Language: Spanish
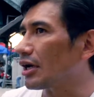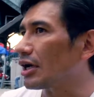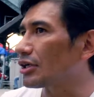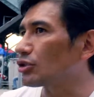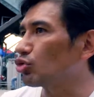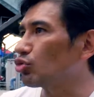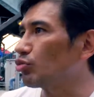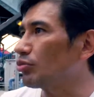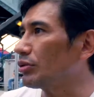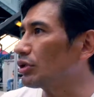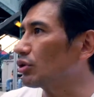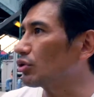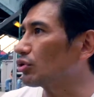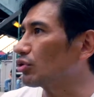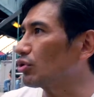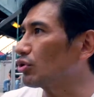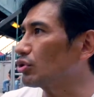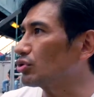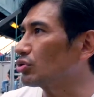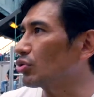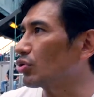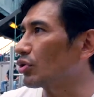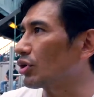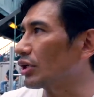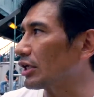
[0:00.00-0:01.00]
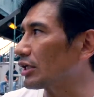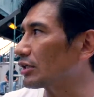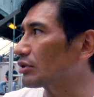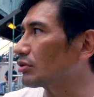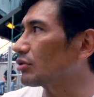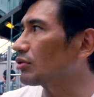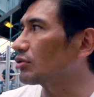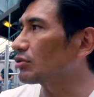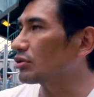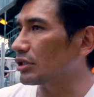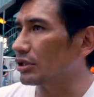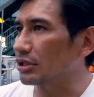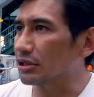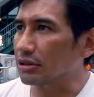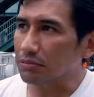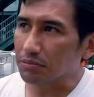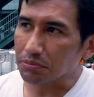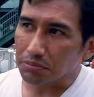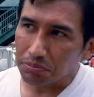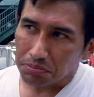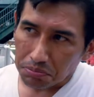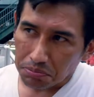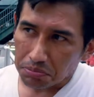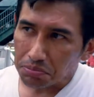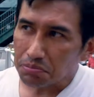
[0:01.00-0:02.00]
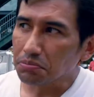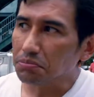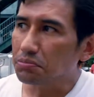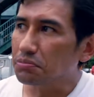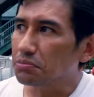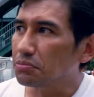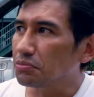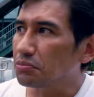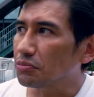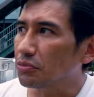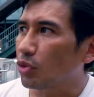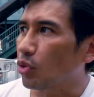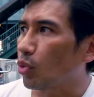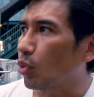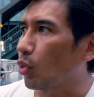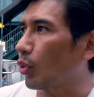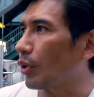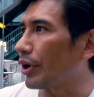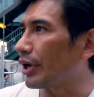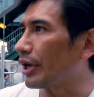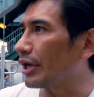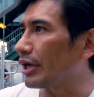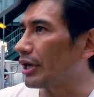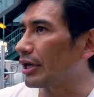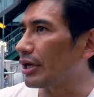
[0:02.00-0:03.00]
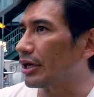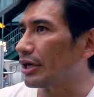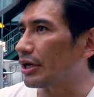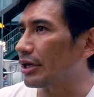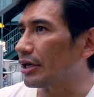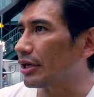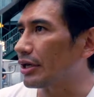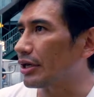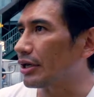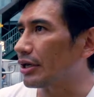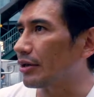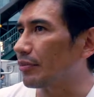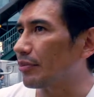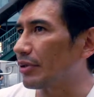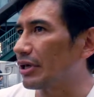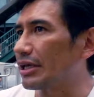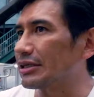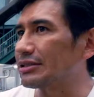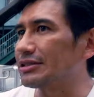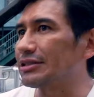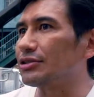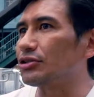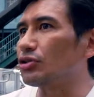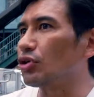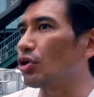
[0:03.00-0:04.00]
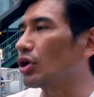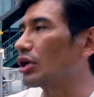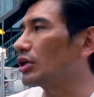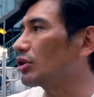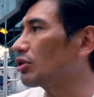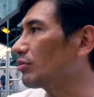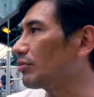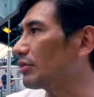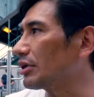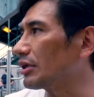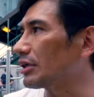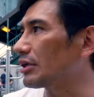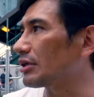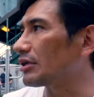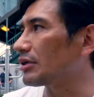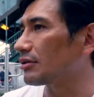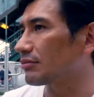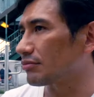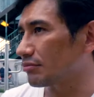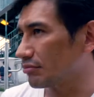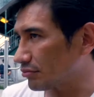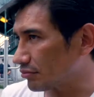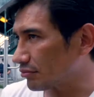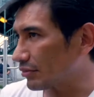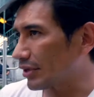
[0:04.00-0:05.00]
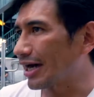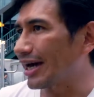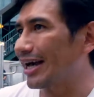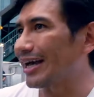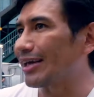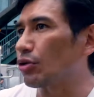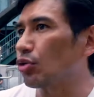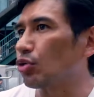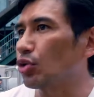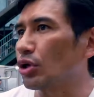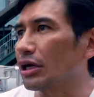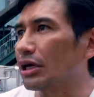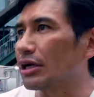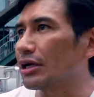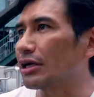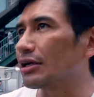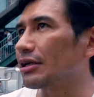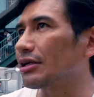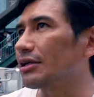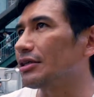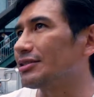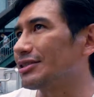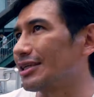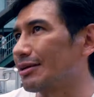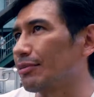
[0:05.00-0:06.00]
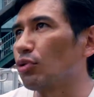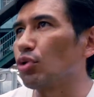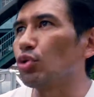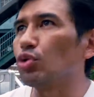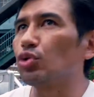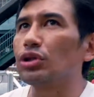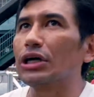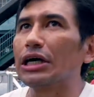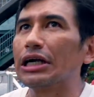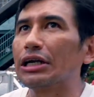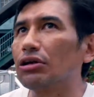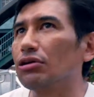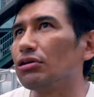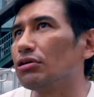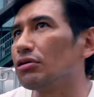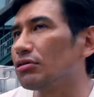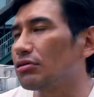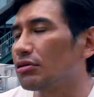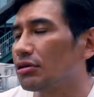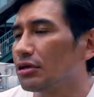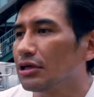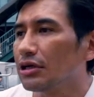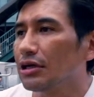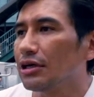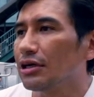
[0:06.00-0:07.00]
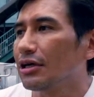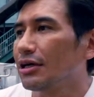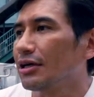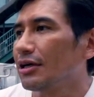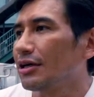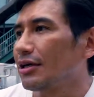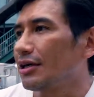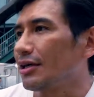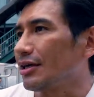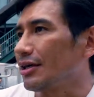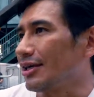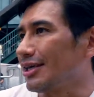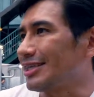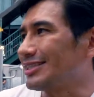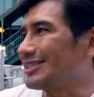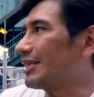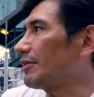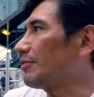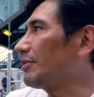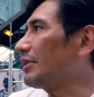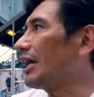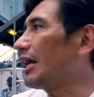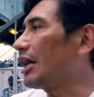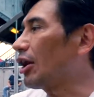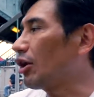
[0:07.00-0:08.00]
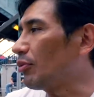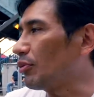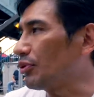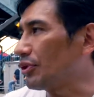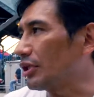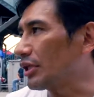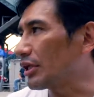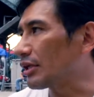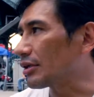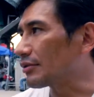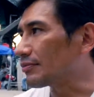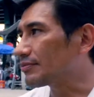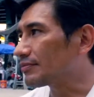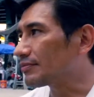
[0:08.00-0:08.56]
eh, asumiendo todos esos riesgos, eh, fue mi decisión que tomé ayudar y ser voluntario y servir a la comunidad.